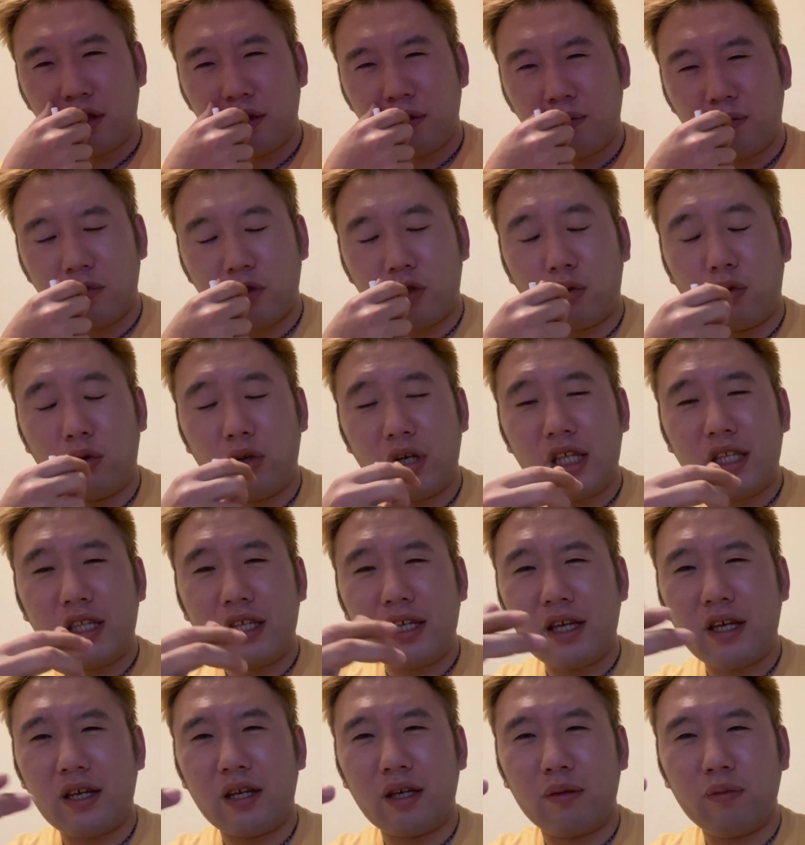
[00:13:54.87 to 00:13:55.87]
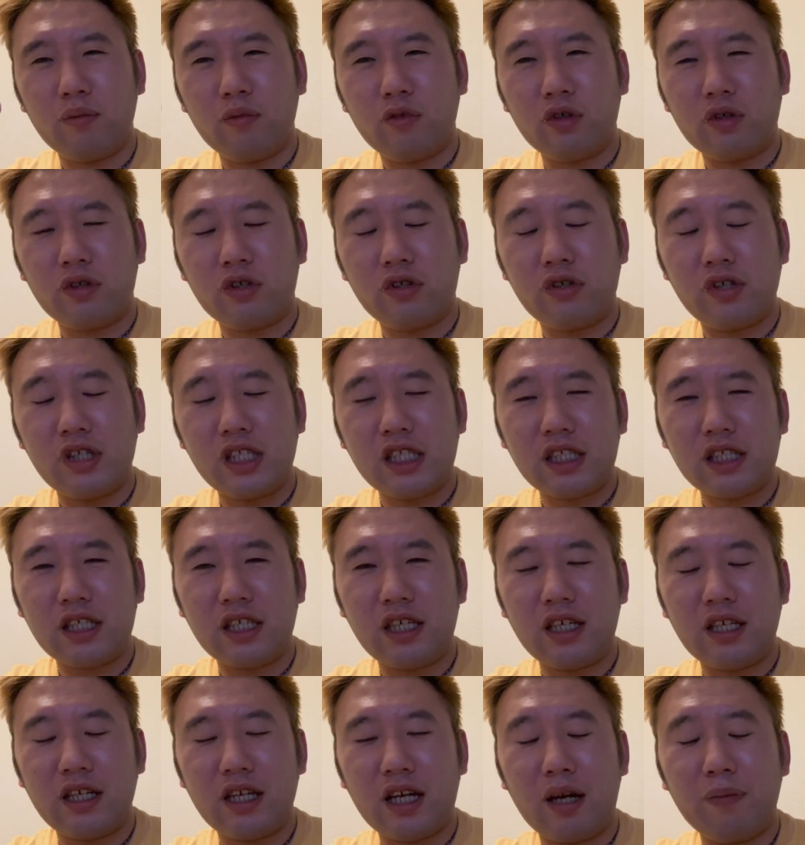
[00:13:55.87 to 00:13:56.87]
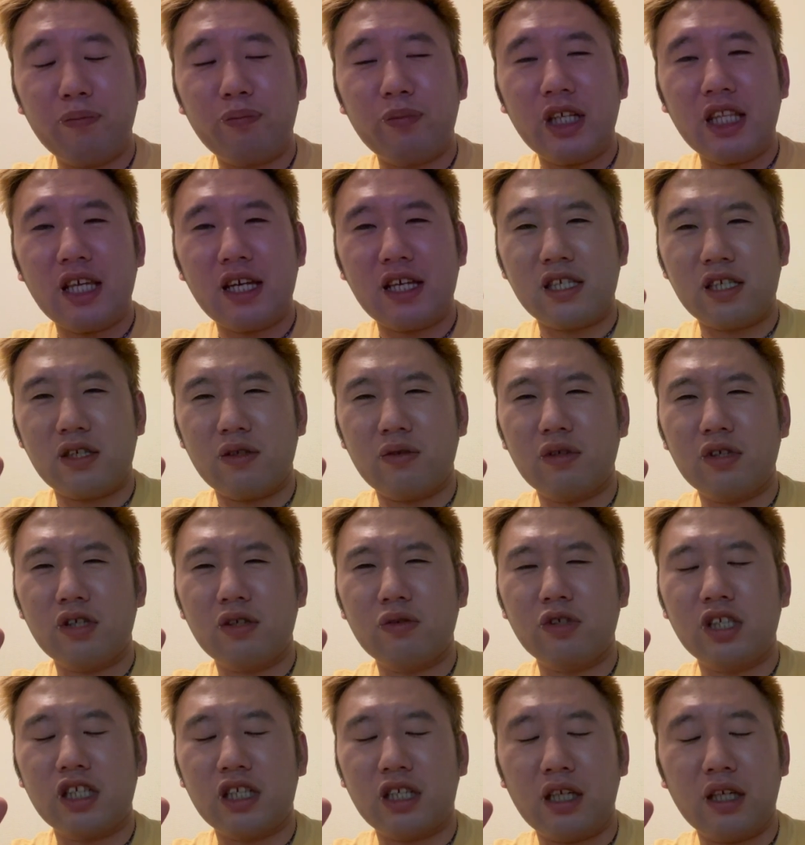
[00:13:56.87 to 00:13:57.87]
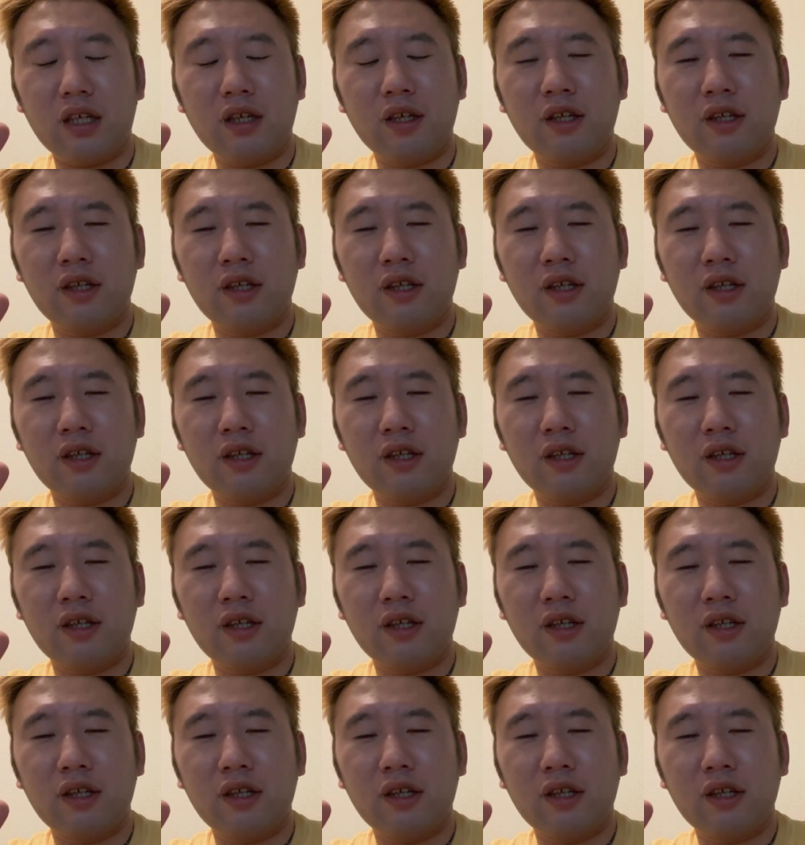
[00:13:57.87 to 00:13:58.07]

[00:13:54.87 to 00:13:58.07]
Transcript: もうこれでもう食いつき半端ないですよ正直。